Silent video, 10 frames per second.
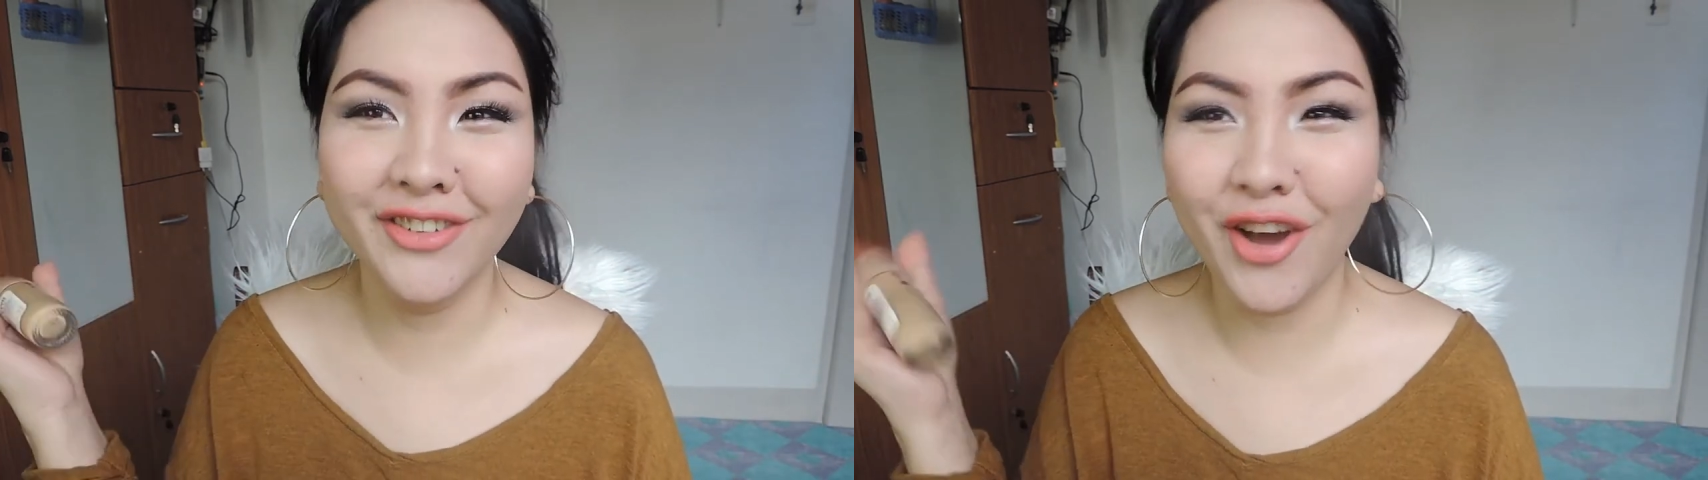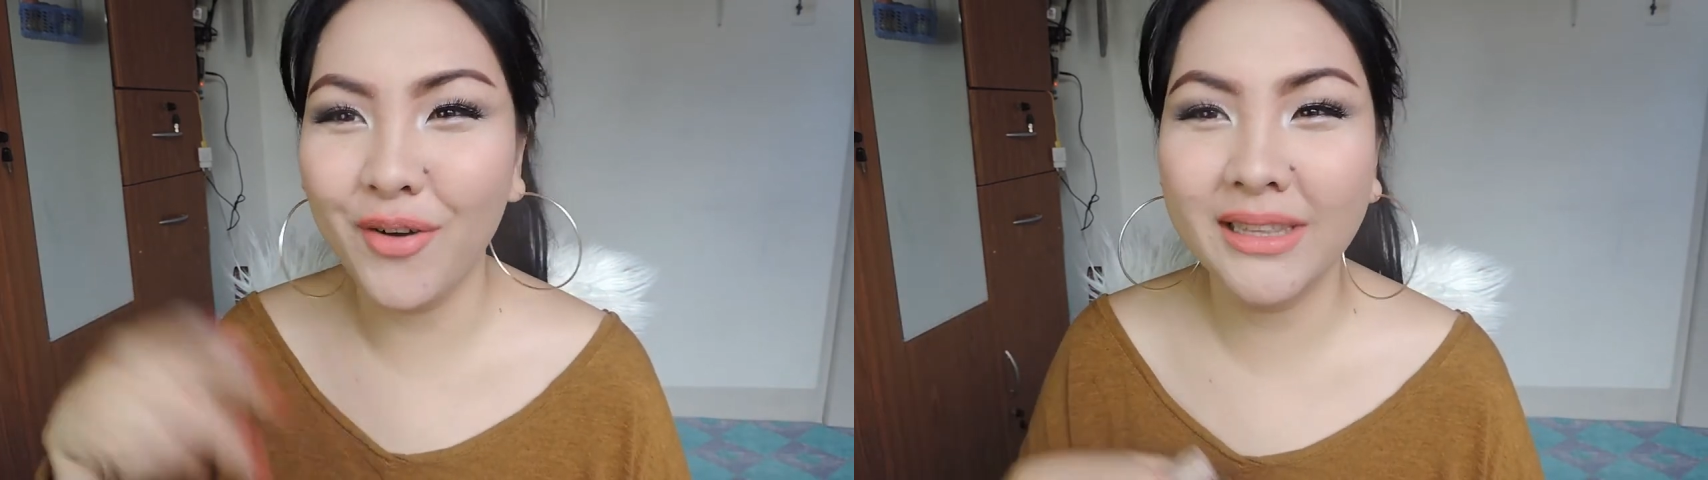
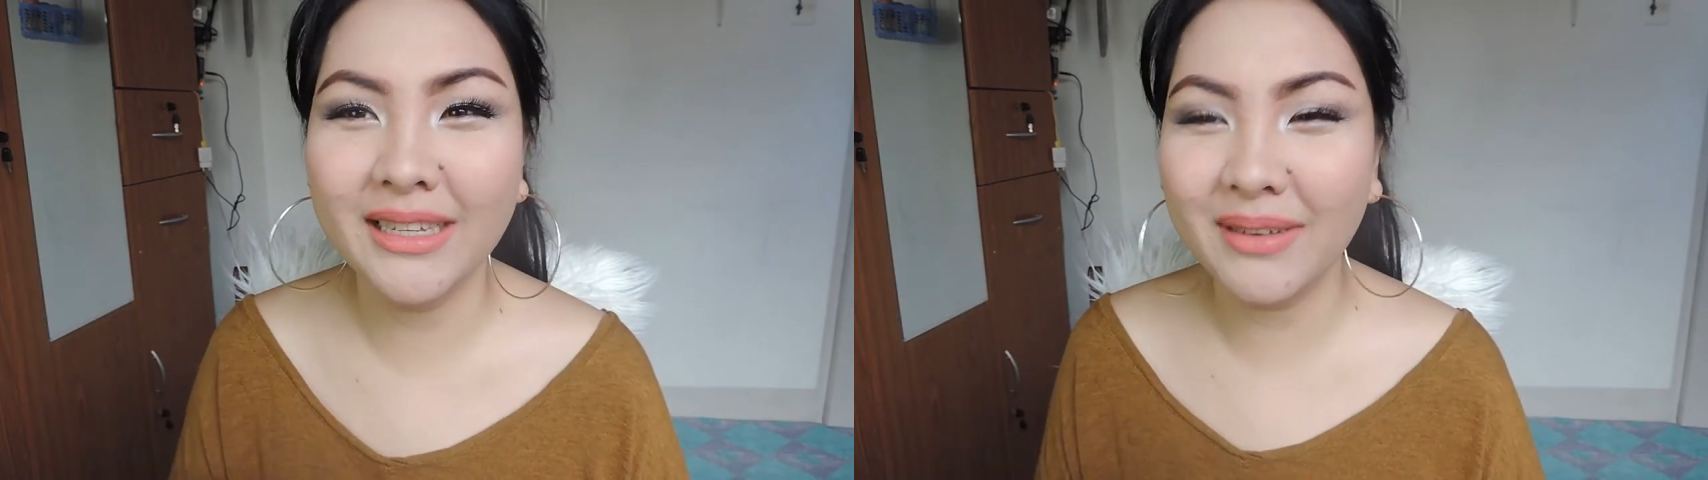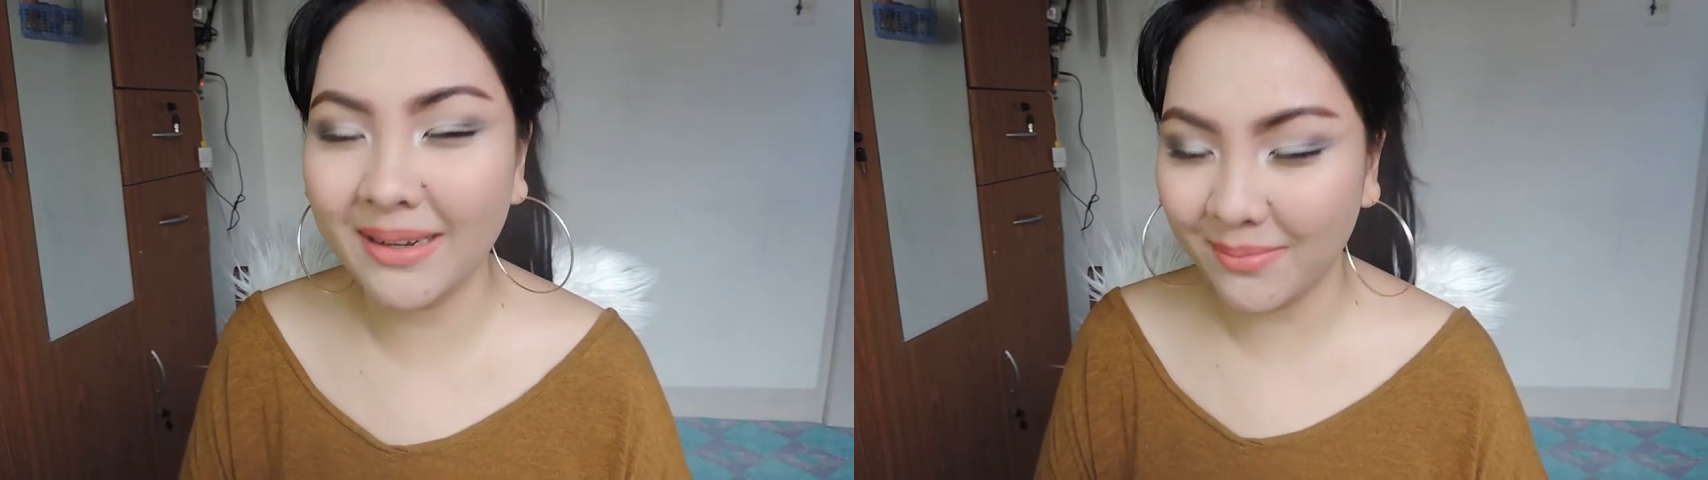No,
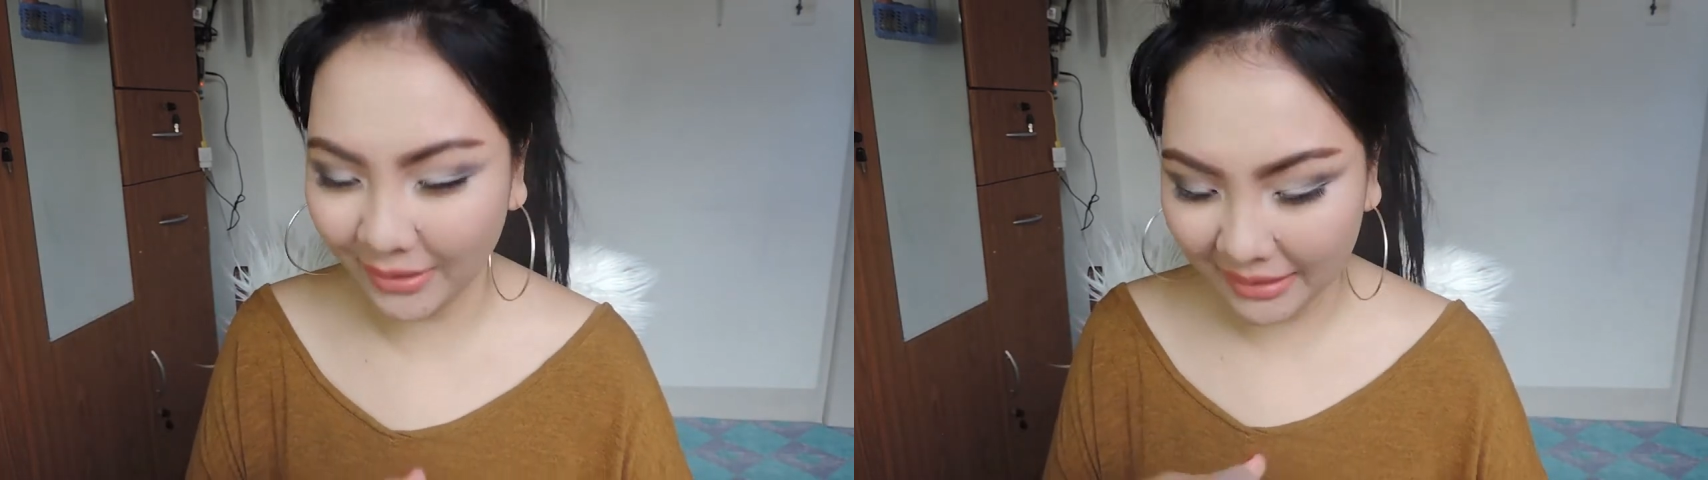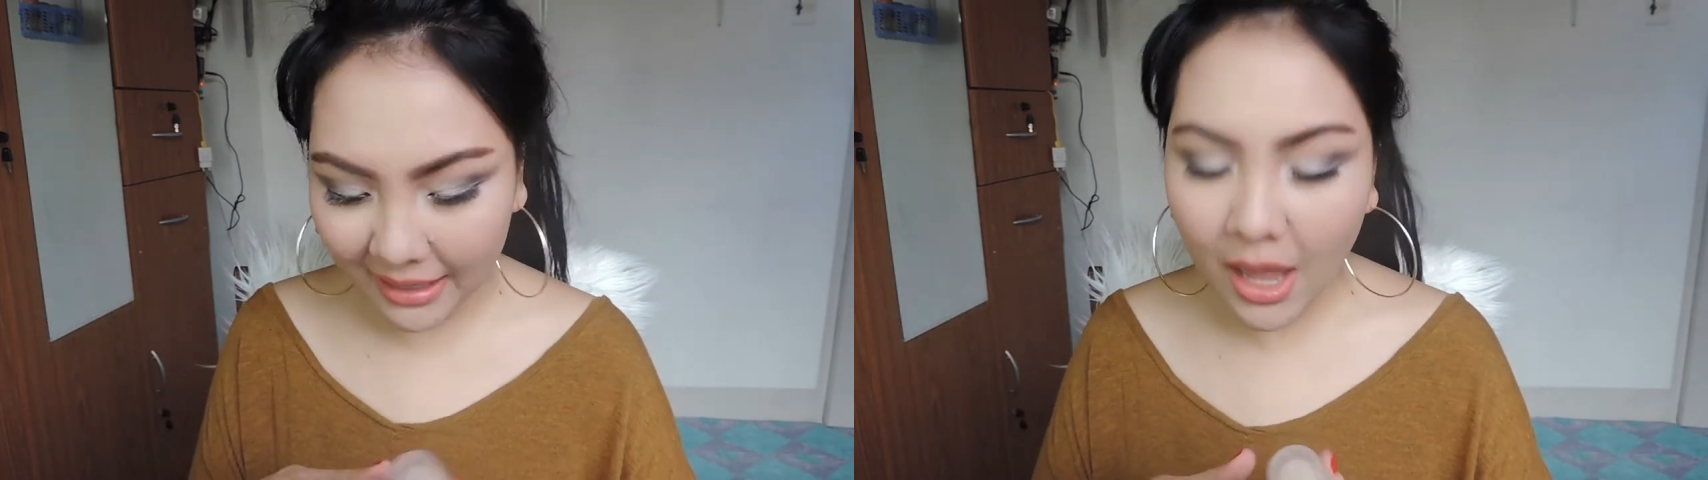hindi
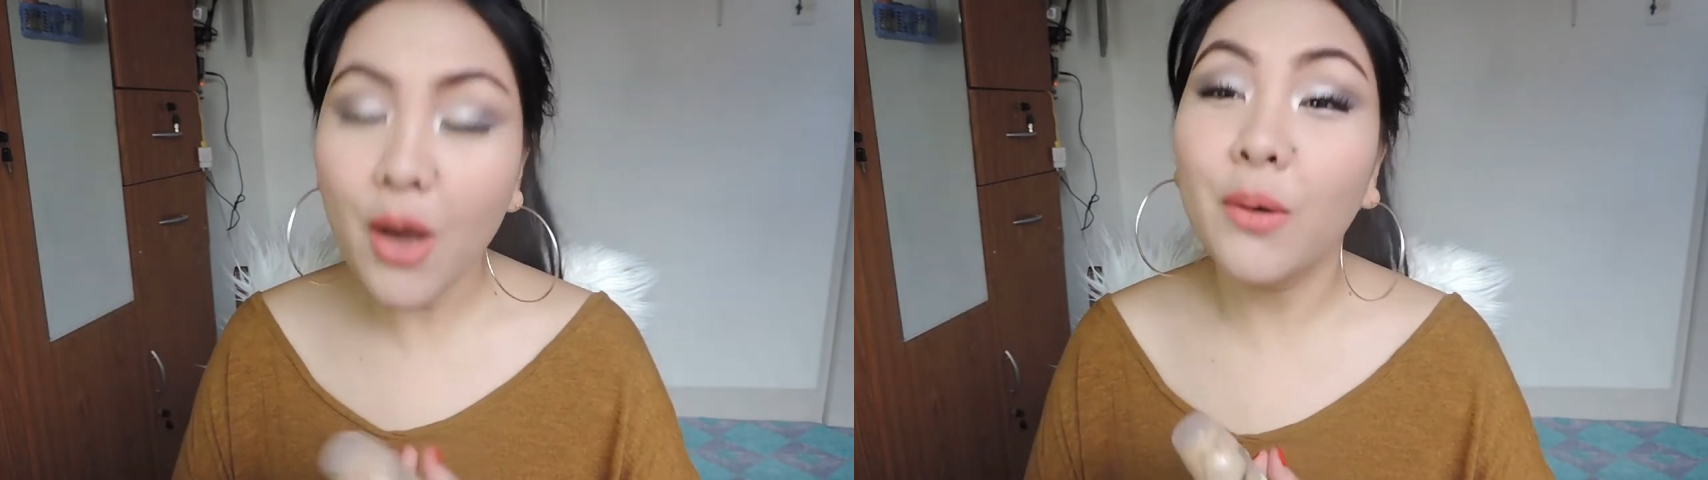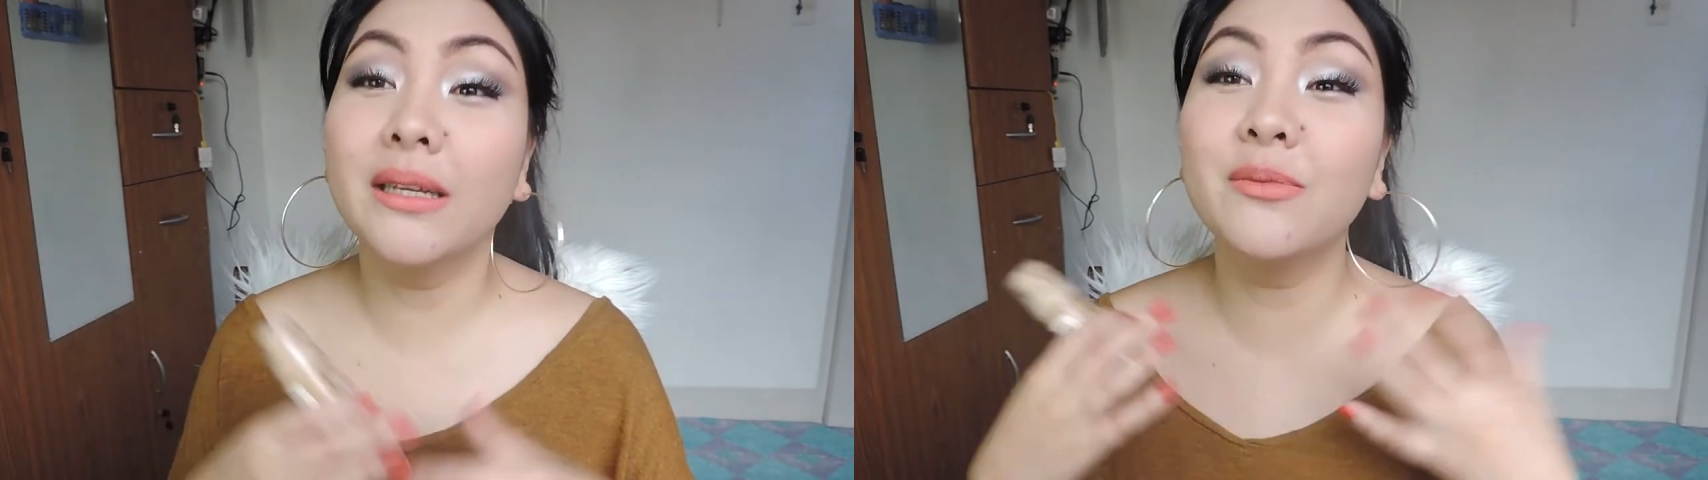malambot.
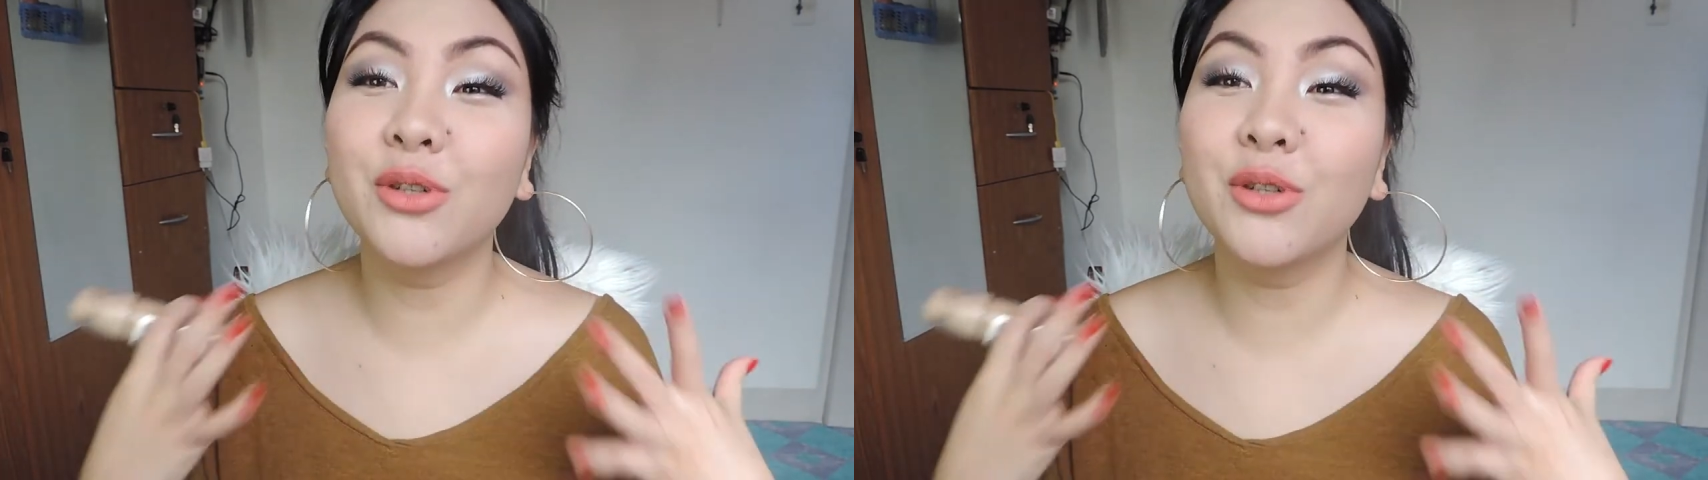What